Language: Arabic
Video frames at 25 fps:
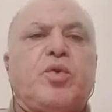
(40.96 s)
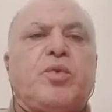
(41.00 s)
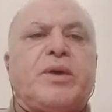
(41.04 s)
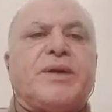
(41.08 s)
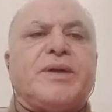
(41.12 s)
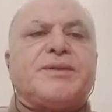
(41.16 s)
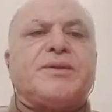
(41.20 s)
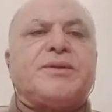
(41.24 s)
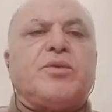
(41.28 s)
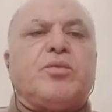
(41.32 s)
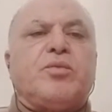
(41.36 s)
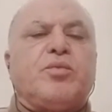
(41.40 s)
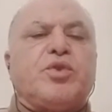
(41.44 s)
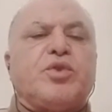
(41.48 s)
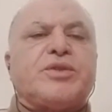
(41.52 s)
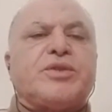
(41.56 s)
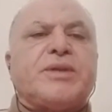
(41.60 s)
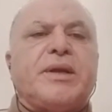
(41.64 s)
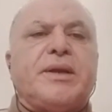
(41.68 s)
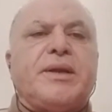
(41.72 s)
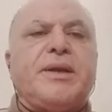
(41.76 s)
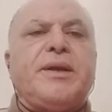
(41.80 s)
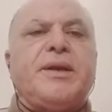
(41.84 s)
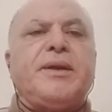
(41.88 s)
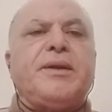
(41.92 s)

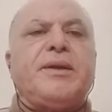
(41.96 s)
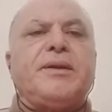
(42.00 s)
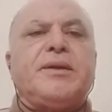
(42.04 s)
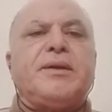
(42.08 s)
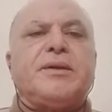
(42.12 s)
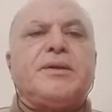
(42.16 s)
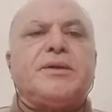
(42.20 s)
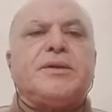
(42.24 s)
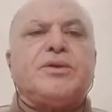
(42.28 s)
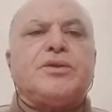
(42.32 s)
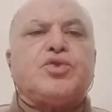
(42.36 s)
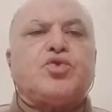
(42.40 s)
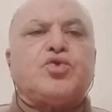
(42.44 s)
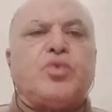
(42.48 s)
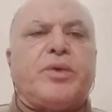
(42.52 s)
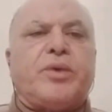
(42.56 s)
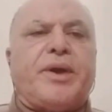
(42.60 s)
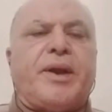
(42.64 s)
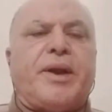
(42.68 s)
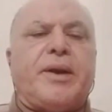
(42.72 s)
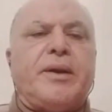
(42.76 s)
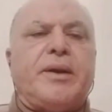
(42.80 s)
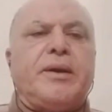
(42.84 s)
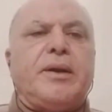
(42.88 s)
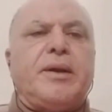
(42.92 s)
المخلوقات والمرسلين
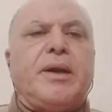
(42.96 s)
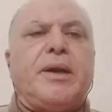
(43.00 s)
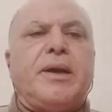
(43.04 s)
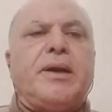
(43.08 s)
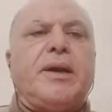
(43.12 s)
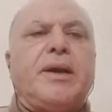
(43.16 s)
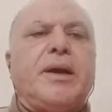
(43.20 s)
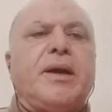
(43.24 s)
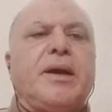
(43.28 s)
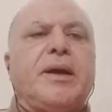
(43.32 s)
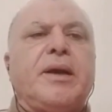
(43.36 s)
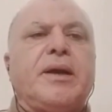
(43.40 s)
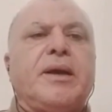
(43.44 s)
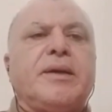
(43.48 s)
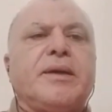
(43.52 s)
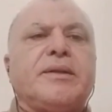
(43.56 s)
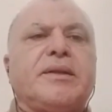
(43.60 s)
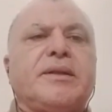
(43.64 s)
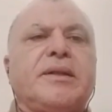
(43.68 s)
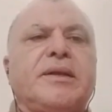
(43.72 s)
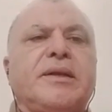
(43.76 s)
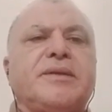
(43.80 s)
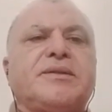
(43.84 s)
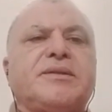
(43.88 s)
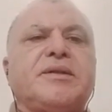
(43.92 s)
آه، شكرا على
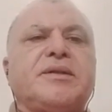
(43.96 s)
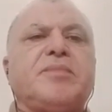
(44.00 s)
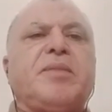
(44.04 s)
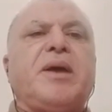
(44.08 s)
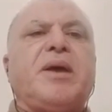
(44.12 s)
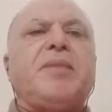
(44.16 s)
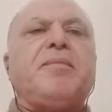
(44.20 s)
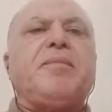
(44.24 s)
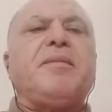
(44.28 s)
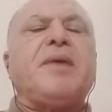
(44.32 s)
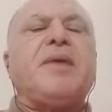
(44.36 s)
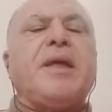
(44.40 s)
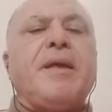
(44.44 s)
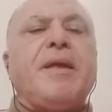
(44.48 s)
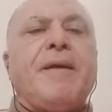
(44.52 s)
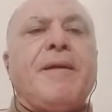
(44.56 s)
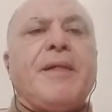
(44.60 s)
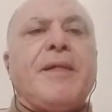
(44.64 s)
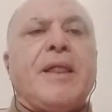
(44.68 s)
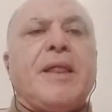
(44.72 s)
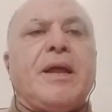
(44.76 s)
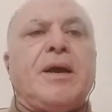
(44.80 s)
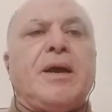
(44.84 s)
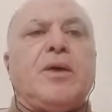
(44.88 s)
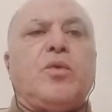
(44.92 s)

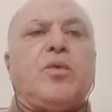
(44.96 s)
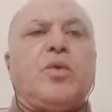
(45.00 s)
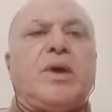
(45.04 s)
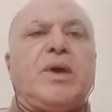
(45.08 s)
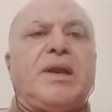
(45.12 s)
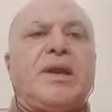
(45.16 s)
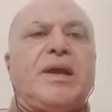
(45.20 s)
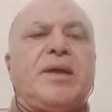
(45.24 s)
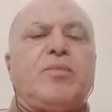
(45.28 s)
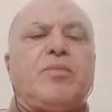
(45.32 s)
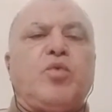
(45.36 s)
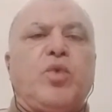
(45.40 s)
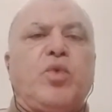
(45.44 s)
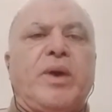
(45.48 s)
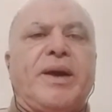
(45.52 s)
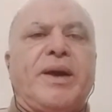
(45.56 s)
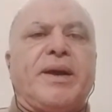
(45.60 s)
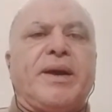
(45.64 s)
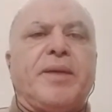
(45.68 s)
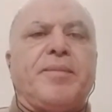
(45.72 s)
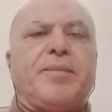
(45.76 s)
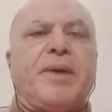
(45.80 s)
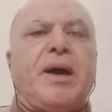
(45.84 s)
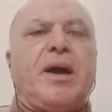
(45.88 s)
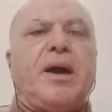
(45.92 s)
الاهتمام وعلى
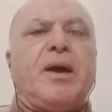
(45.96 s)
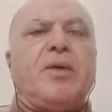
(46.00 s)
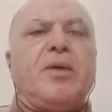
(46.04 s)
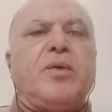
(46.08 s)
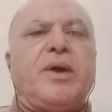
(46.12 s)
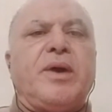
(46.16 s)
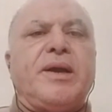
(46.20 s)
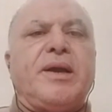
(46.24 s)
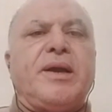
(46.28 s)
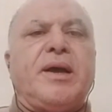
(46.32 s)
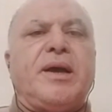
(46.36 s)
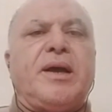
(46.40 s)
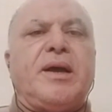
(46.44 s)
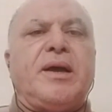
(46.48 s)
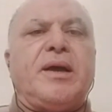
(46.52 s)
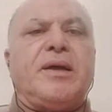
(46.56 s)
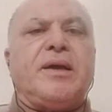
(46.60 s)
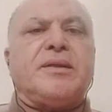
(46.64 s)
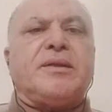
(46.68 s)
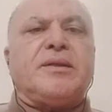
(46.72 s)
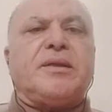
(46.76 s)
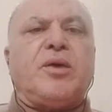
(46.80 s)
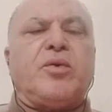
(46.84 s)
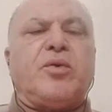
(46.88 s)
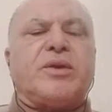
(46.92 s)
المواكبة
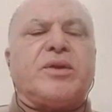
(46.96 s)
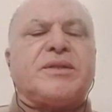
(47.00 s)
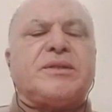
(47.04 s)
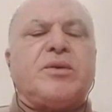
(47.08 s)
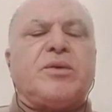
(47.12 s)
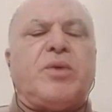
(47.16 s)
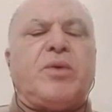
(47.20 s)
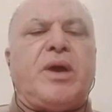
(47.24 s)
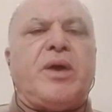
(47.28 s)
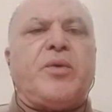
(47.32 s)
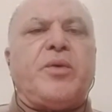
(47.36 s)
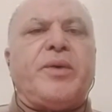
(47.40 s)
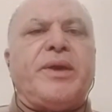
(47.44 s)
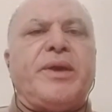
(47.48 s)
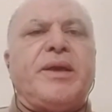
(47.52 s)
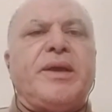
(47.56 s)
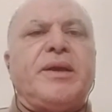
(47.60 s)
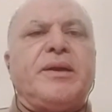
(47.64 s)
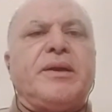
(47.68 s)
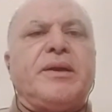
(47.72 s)
وعلى التوعوي